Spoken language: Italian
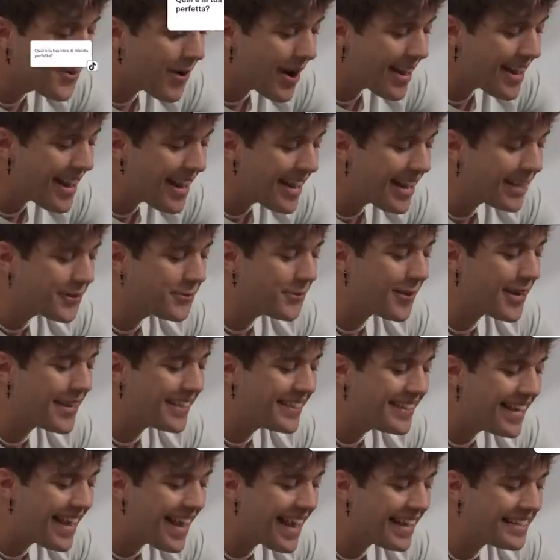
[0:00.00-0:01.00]
Qual è la tua
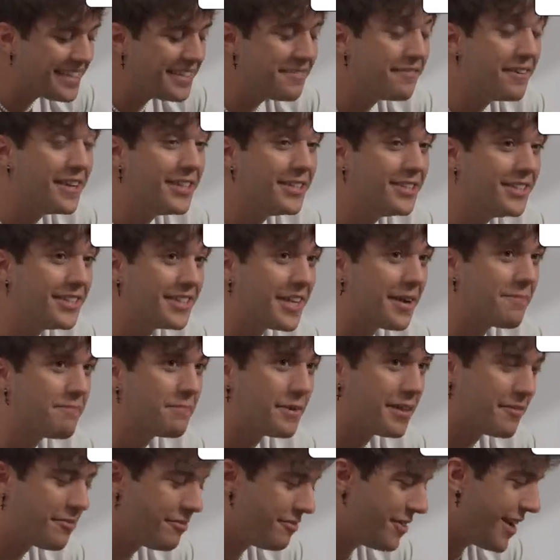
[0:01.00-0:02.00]
idea di felicità
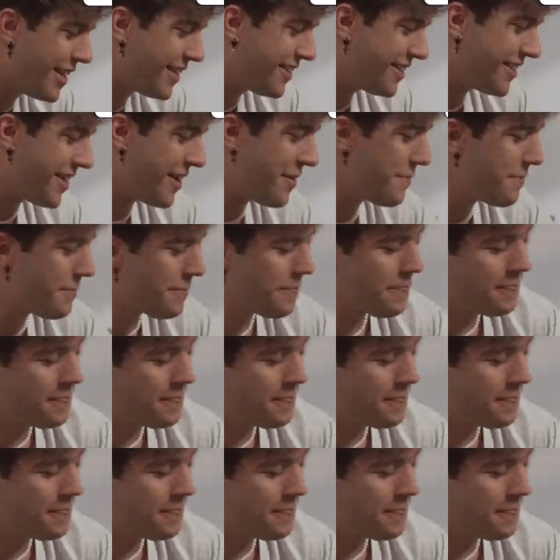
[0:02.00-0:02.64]
perfetta?